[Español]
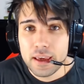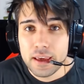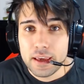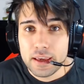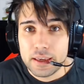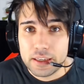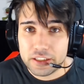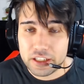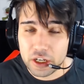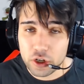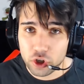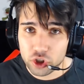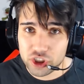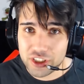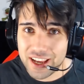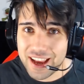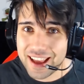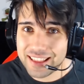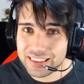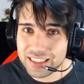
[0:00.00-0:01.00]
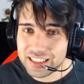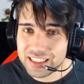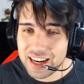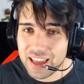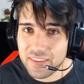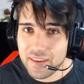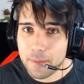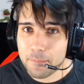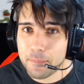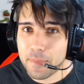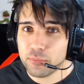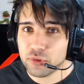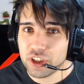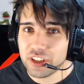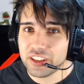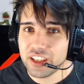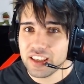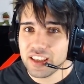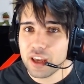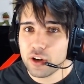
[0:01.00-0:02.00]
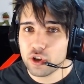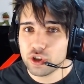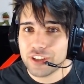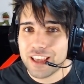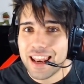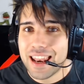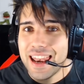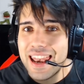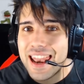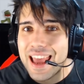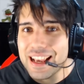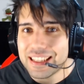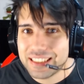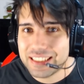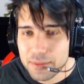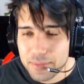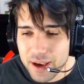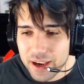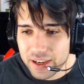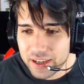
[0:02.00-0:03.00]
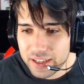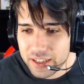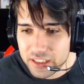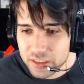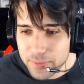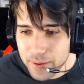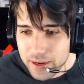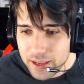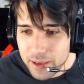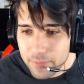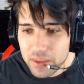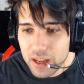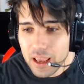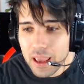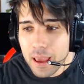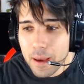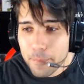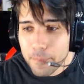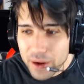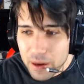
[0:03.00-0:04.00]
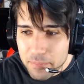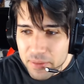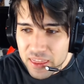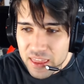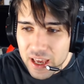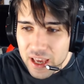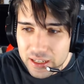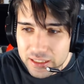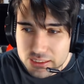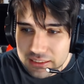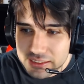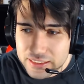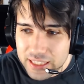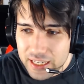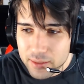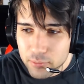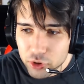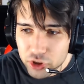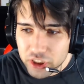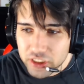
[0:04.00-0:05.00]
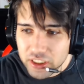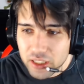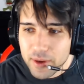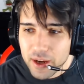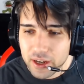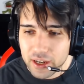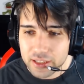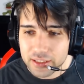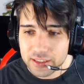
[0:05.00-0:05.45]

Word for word: Y chicos, antes de nada, vamos a enseñaros las imágenes, ¿vale? Para empezar, tenemos esta imagen